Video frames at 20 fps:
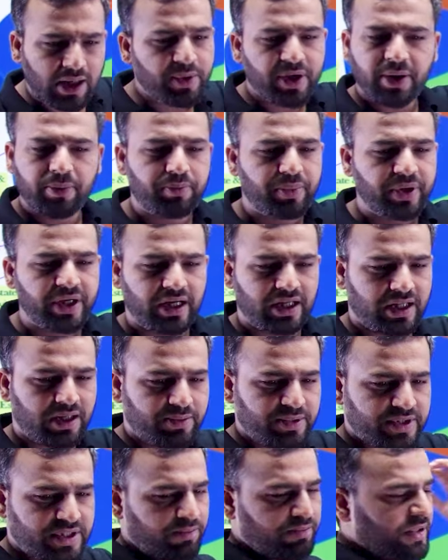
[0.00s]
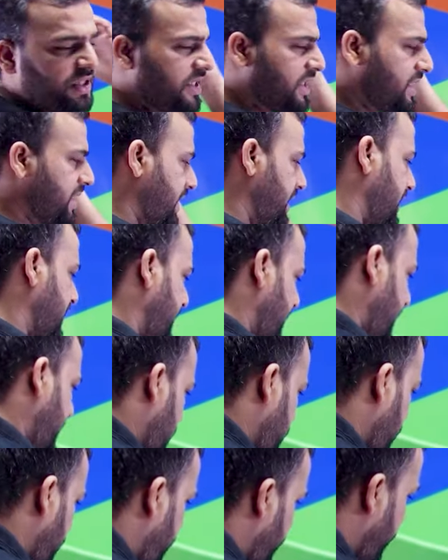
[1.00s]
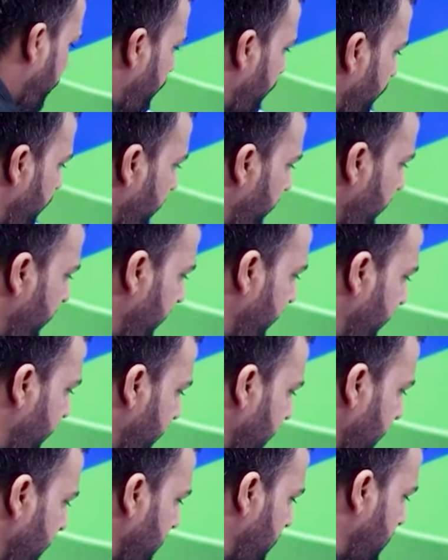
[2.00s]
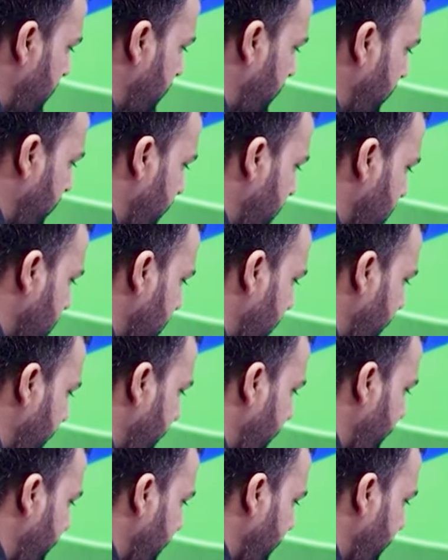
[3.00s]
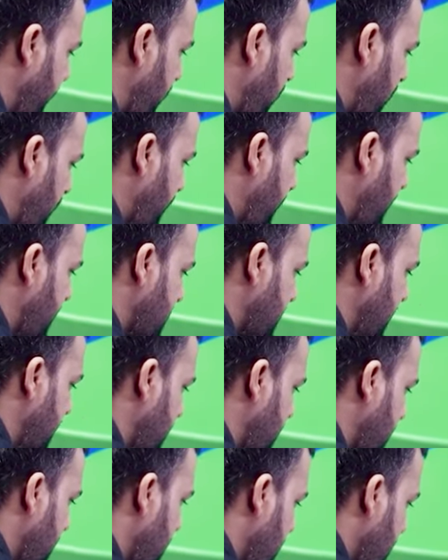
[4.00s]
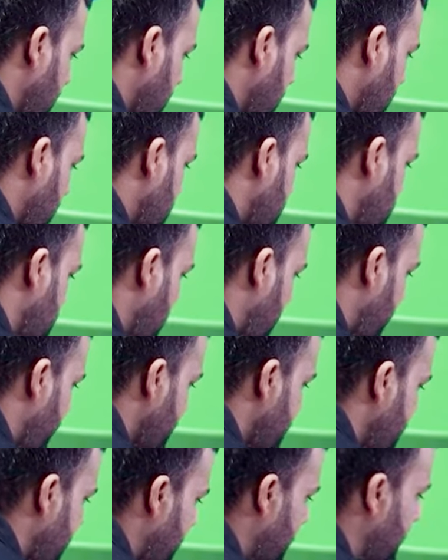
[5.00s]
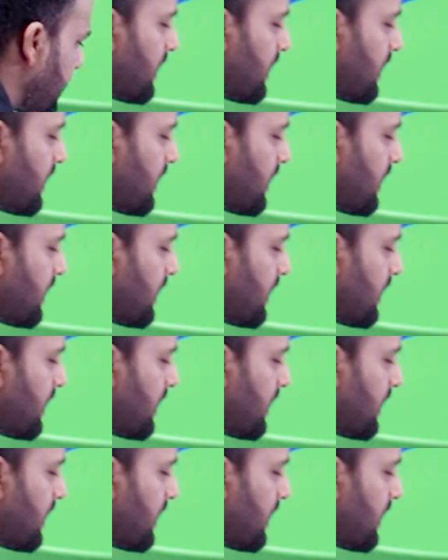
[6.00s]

में रब्बी आधा में सब्बे जिसे कहते हैं तो थ्री से फोर परसेंट सर्विस सेक्टर